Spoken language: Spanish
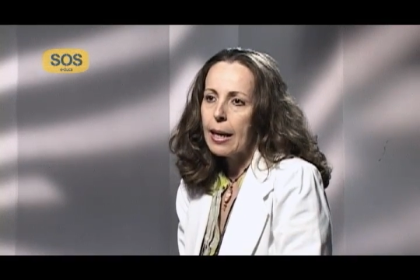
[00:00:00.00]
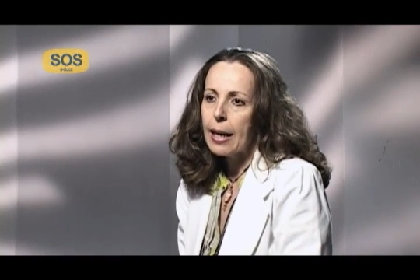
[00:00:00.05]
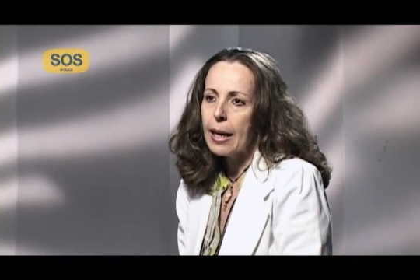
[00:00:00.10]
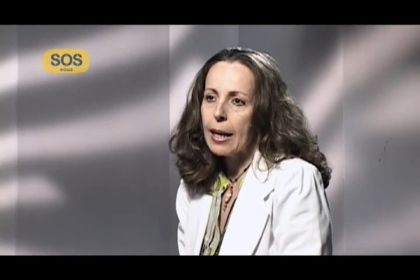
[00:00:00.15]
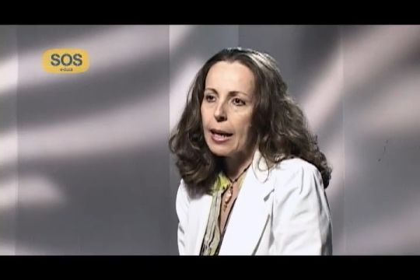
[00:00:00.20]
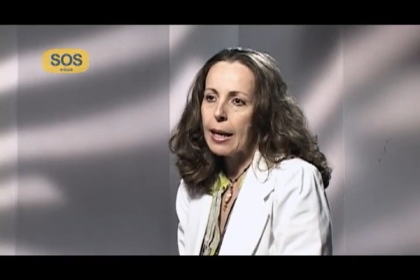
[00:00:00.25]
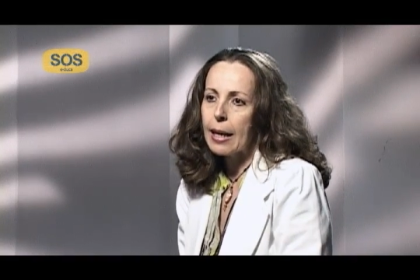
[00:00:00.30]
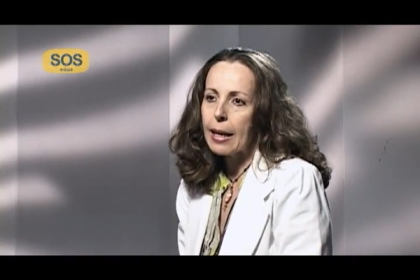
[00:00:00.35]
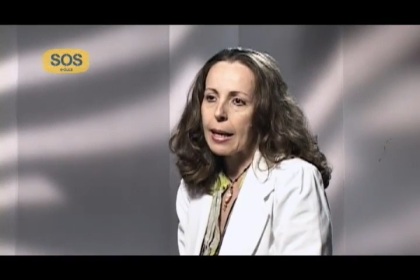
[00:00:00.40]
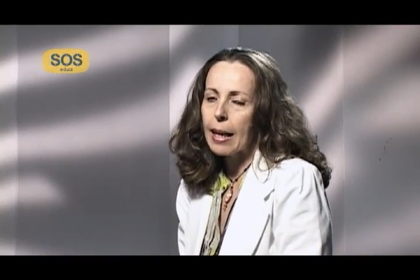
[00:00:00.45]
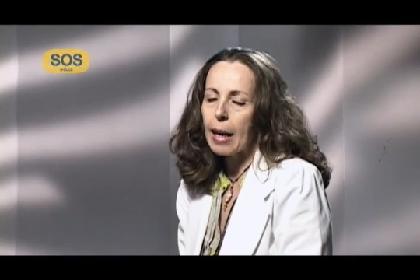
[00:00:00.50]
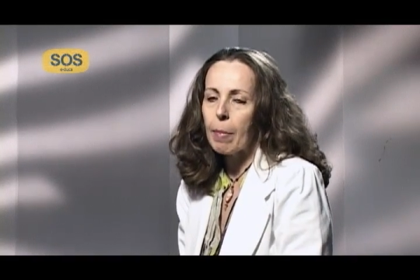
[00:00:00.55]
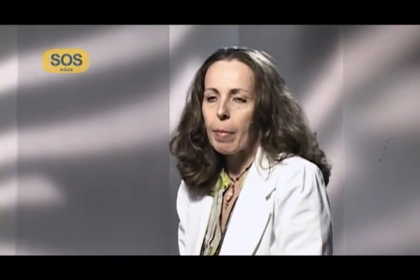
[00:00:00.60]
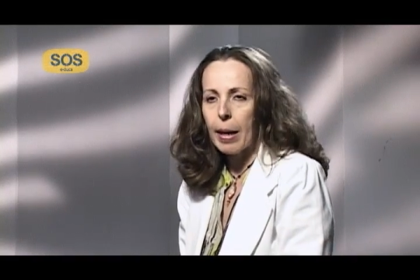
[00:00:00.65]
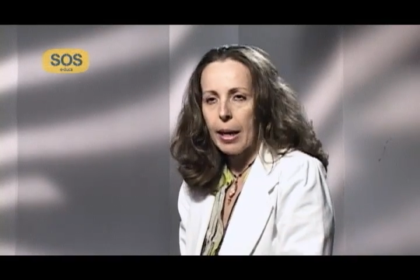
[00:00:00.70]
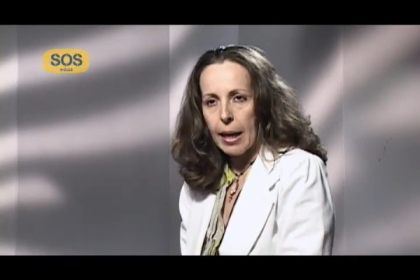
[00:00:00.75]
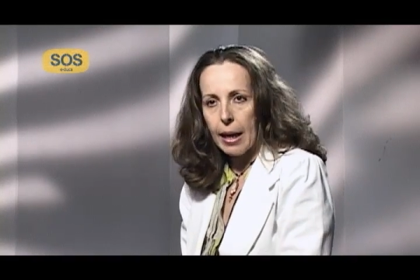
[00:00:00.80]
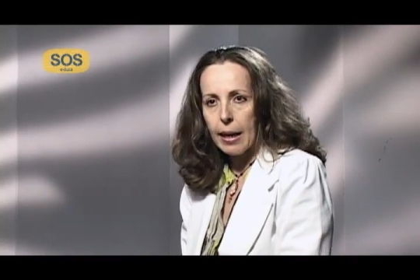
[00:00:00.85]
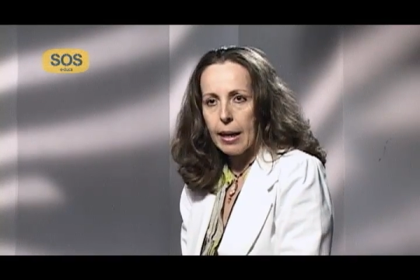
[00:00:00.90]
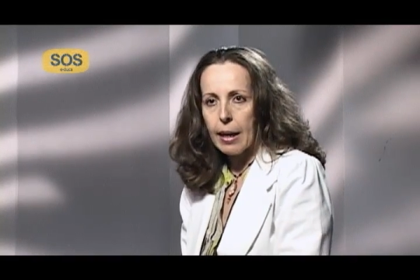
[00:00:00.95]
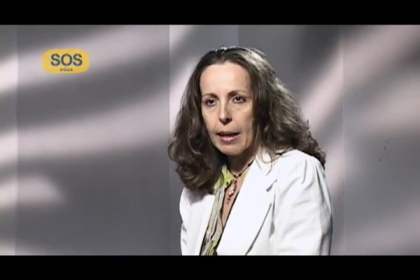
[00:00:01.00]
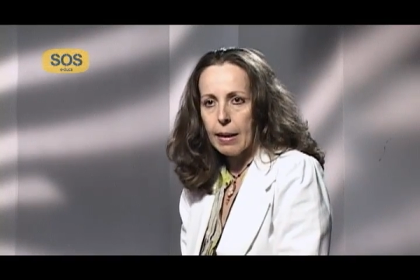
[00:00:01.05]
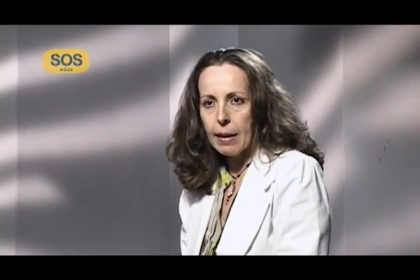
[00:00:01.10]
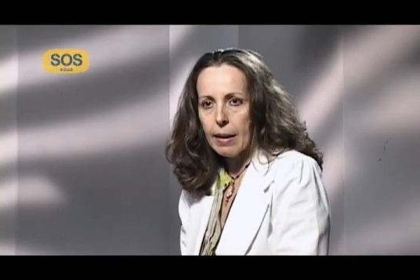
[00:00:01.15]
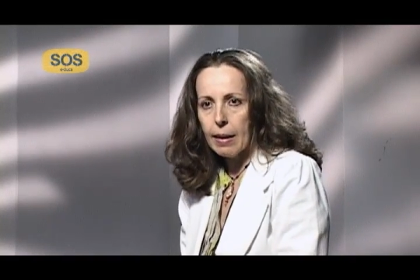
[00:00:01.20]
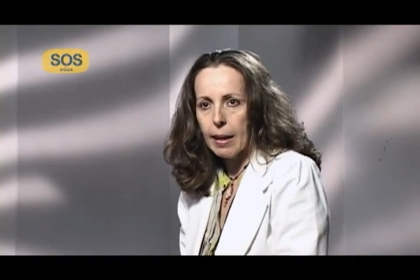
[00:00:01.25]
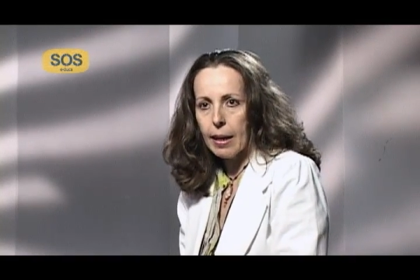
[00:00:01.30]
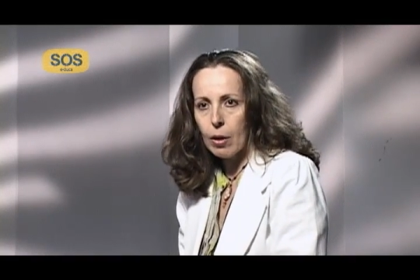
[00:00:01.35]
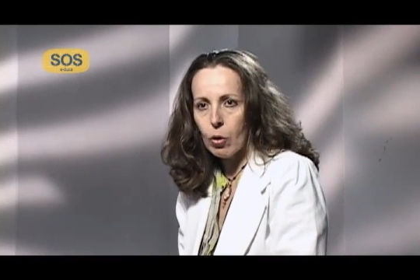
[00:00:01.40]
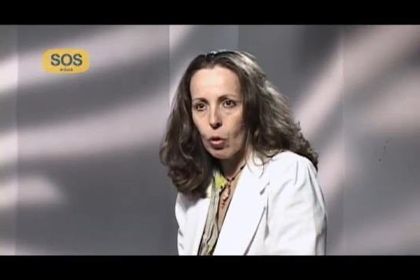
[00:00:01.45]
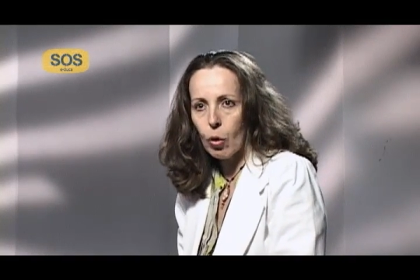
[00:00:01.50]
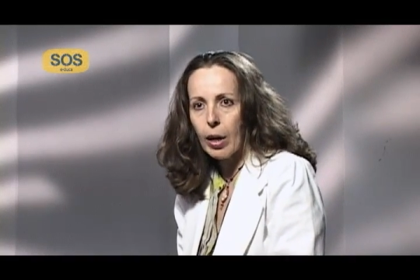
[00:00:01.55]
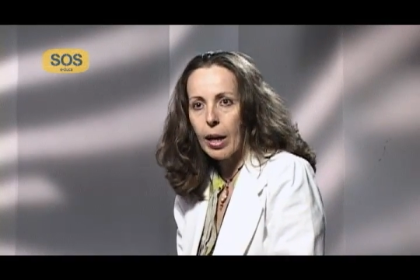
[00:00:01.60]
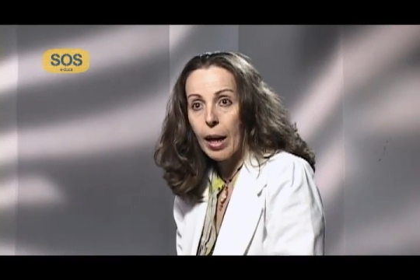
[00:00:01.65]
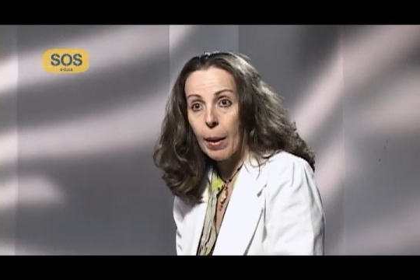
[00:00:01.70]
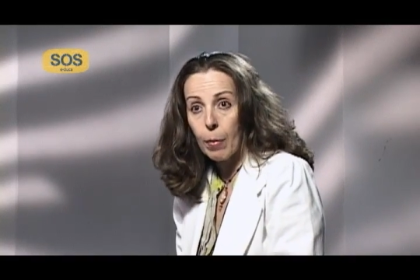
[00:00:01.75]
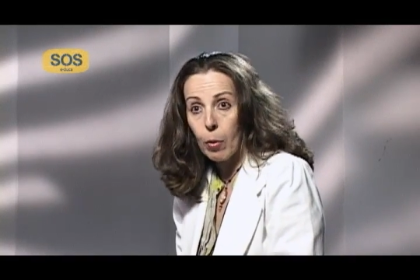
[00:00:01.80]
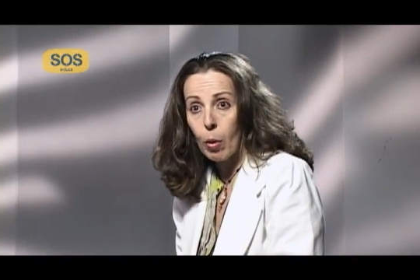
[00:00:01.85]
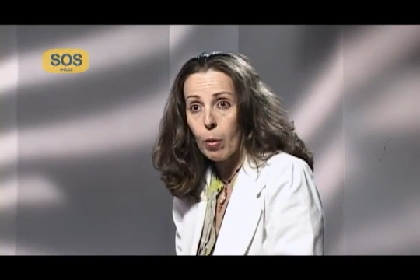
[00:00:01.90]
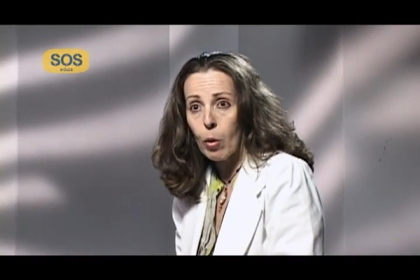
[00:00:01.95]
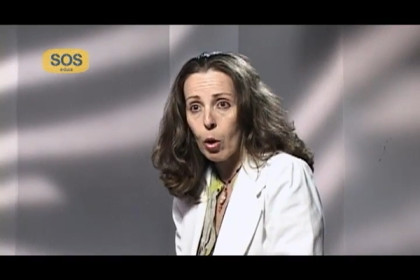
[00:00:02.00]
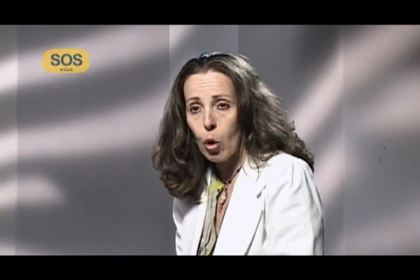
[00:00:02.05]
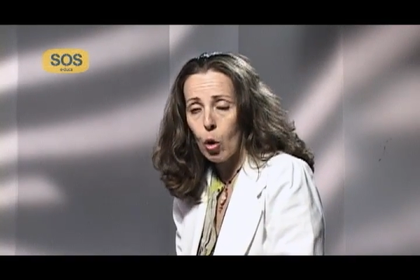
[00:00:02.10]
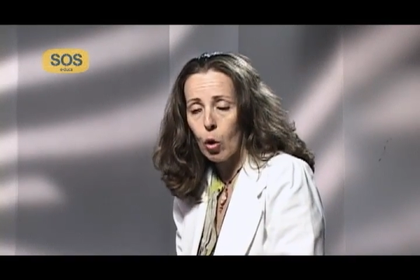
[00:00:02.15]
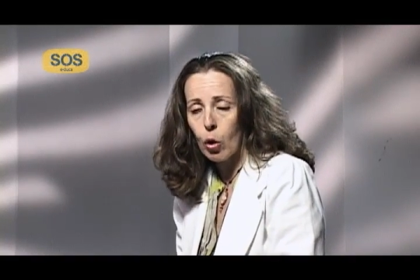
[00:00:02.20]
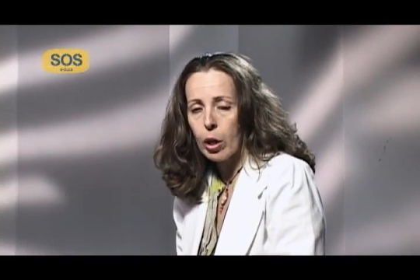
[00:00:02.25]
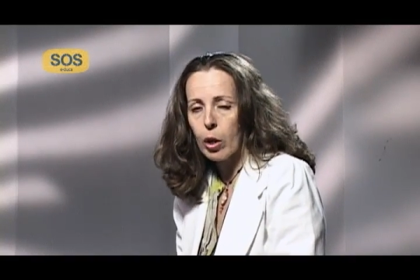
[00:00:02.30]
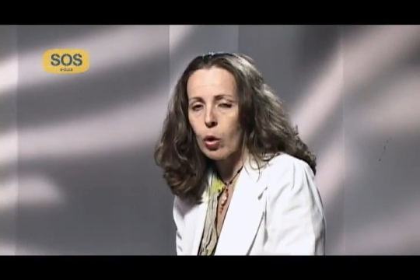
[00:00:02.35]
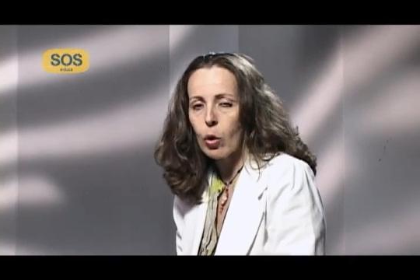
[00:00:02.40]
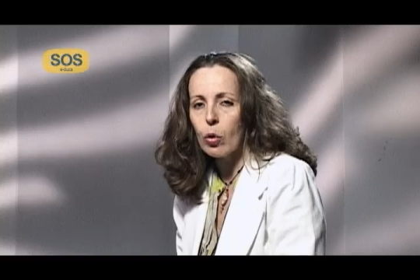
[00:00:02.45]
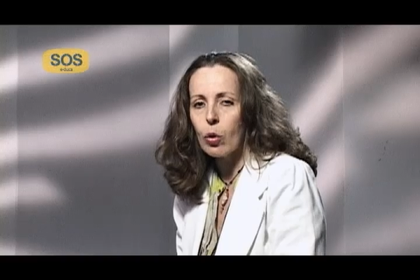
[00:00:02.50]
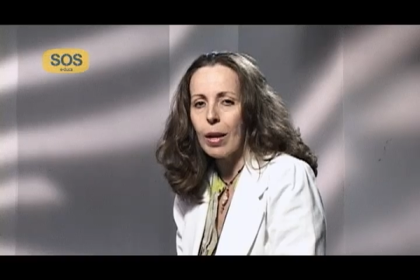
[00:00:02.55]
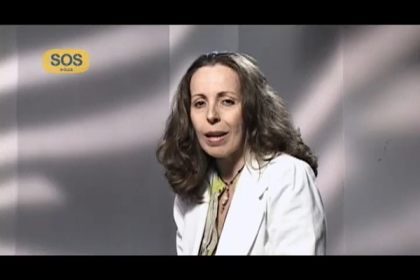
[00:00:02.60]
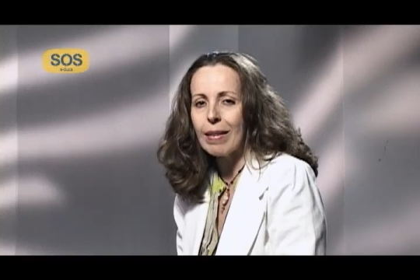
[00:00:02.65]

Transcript: El que aparezcan estos cambios biológicos